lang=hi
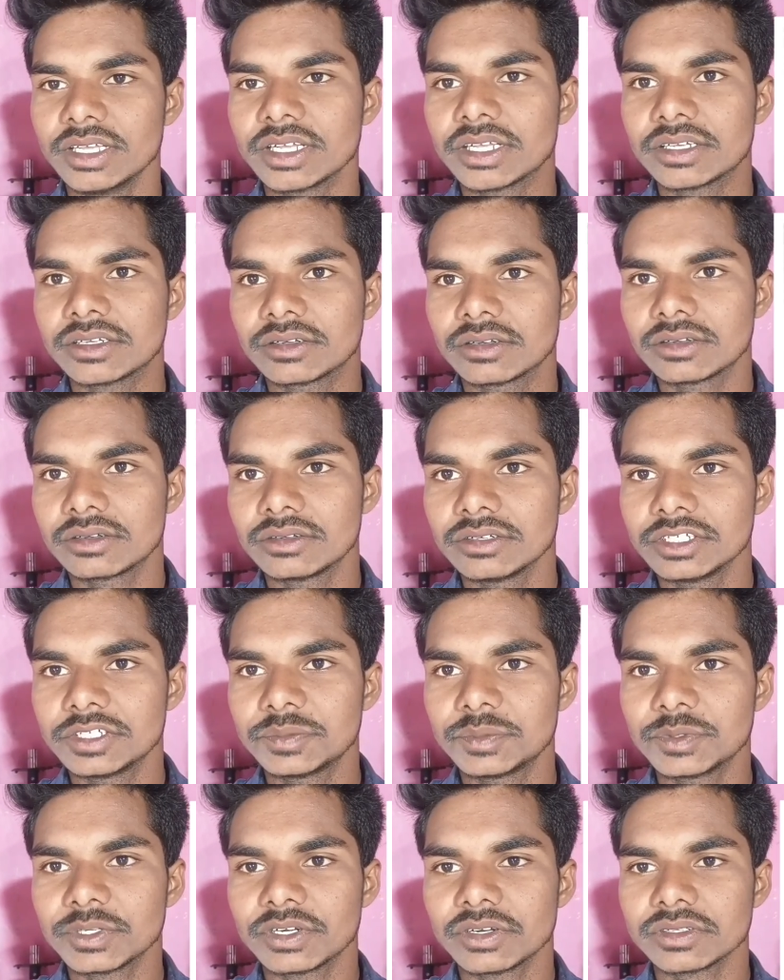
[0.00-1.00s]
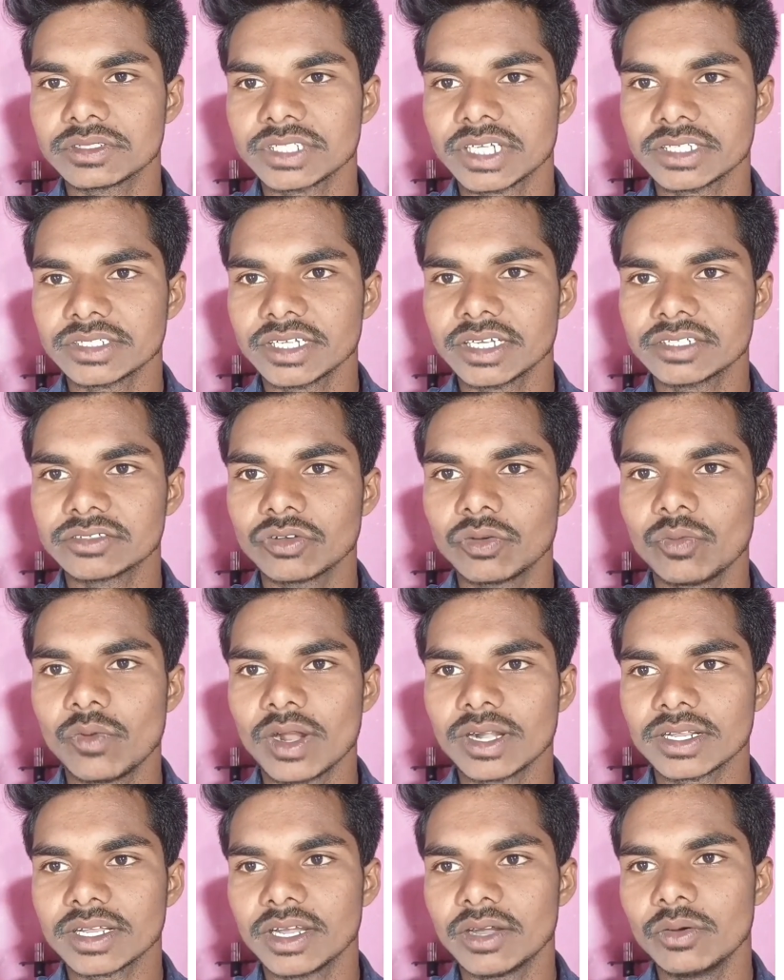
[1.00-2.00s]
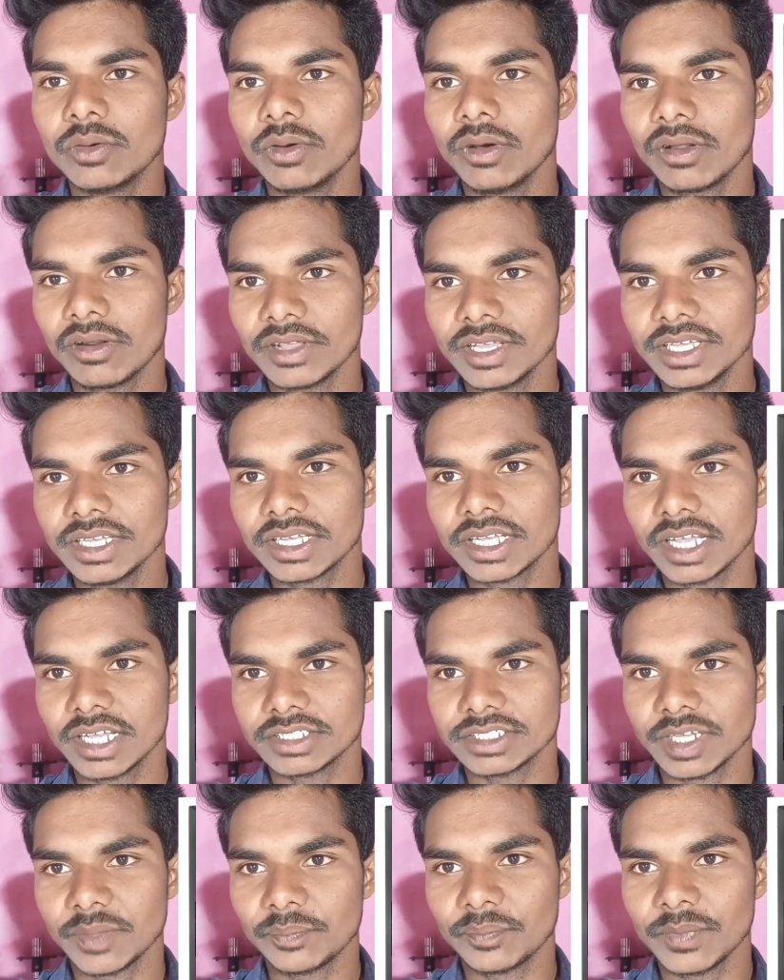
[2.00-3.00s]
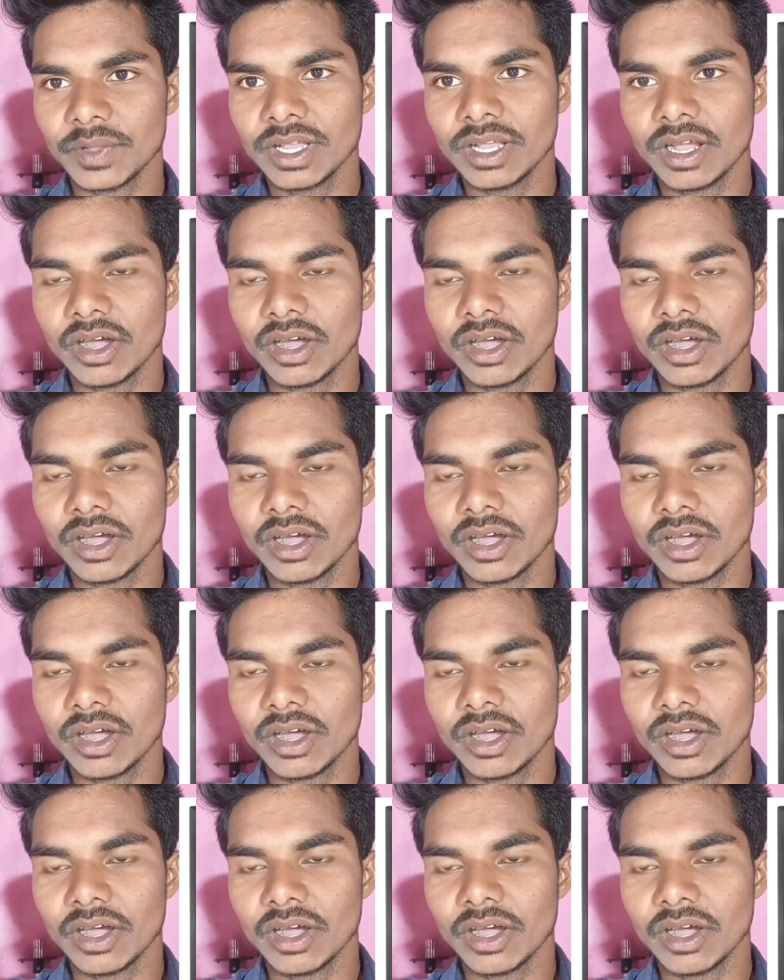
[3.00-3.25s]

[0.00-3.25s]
एक स्पीकर चार चार सौ वाट का हो और एक एच एफ